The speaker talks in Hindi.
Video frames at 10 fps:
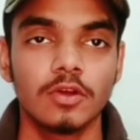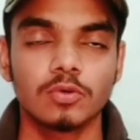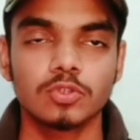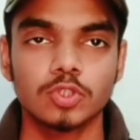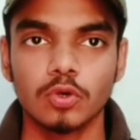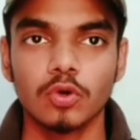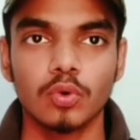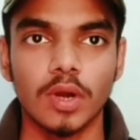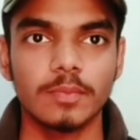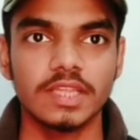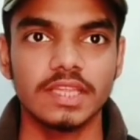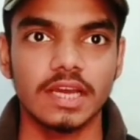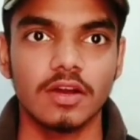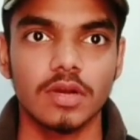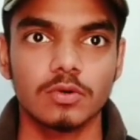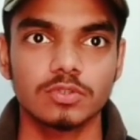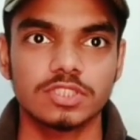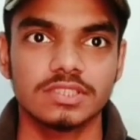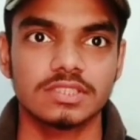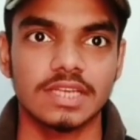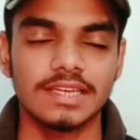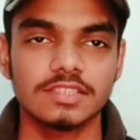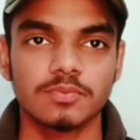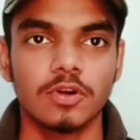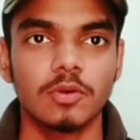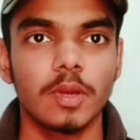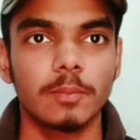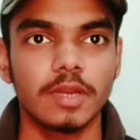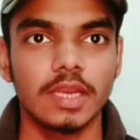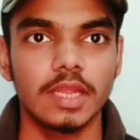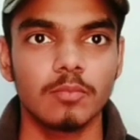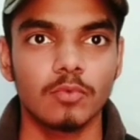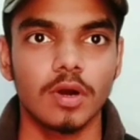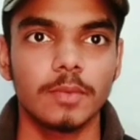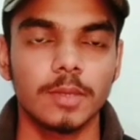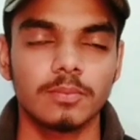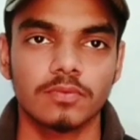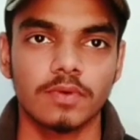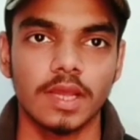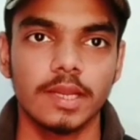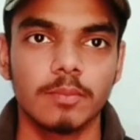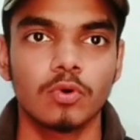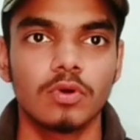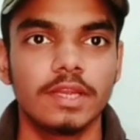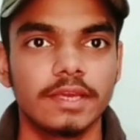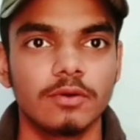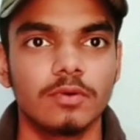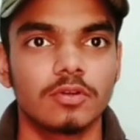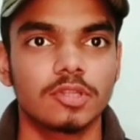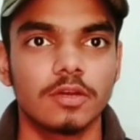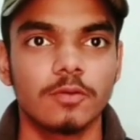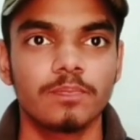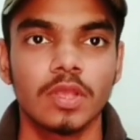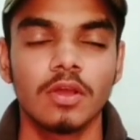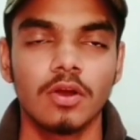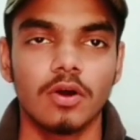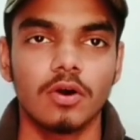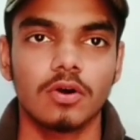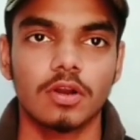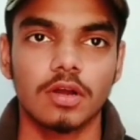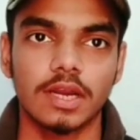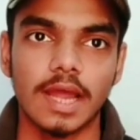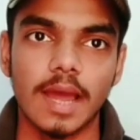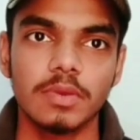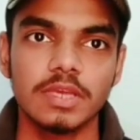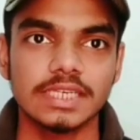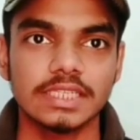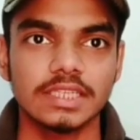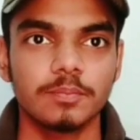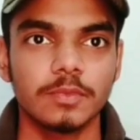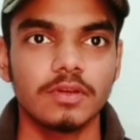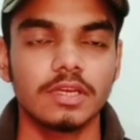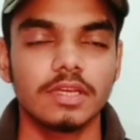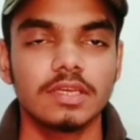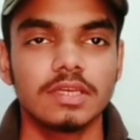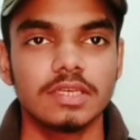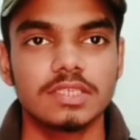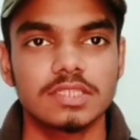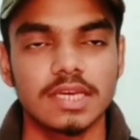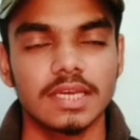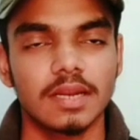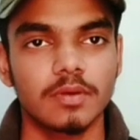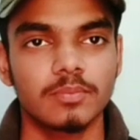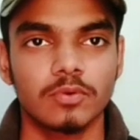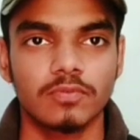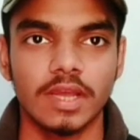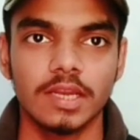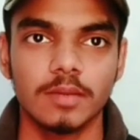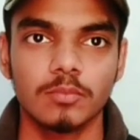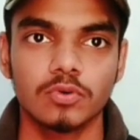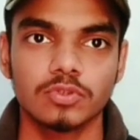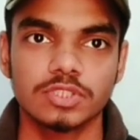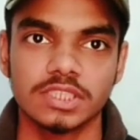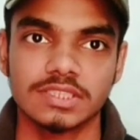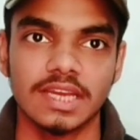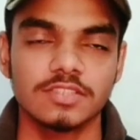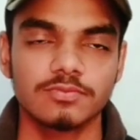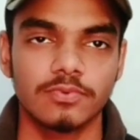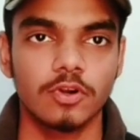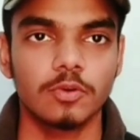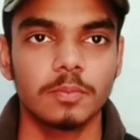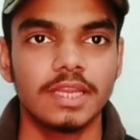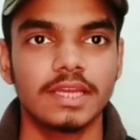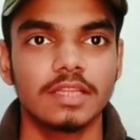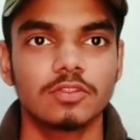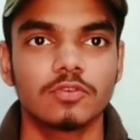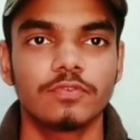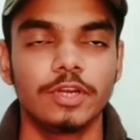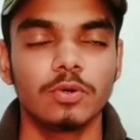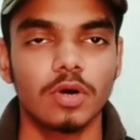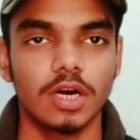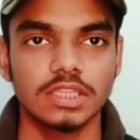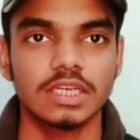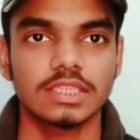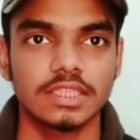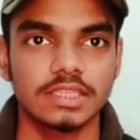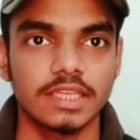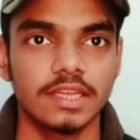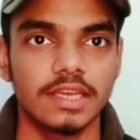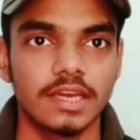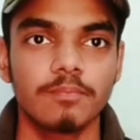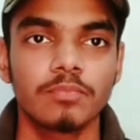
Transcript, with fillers: कुछ लोगों को आपने देखा होगा कुछ स्टाइलिश फॉन्ट में अपने नेम को अपने प्रोफाइल नेम को लिखे हुए होते हैं और अगर आप भी चाहते हैं अपने इंस्टाग्राम के प्रोफाइल नेम को कुछ स्टाइलिश फॉन्ट में लिखना तो वीडियो को अंत तक देखते रहिएगा